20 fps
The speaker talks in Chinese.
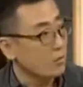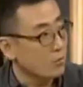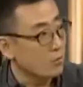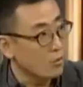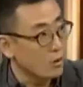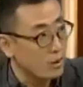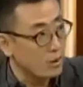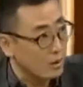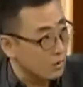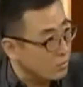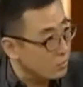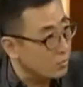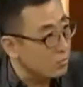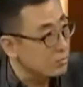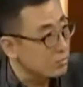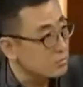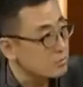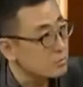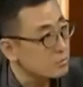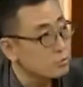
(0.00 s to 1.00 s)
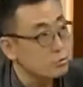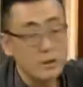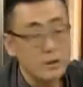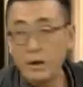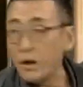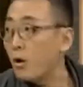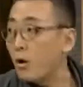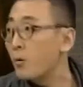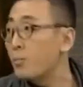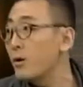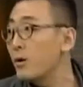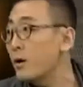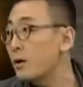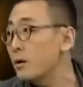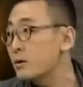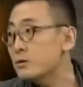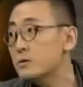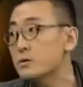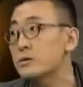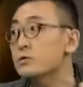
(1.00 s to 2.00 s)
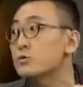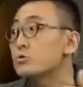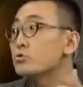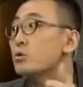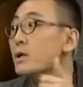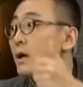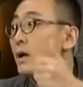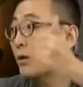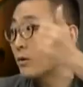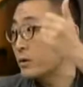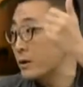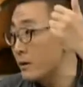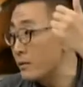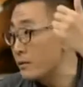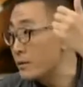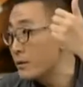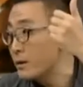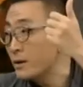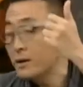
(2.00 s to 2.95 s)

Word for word: 我老公对老婆是最好的。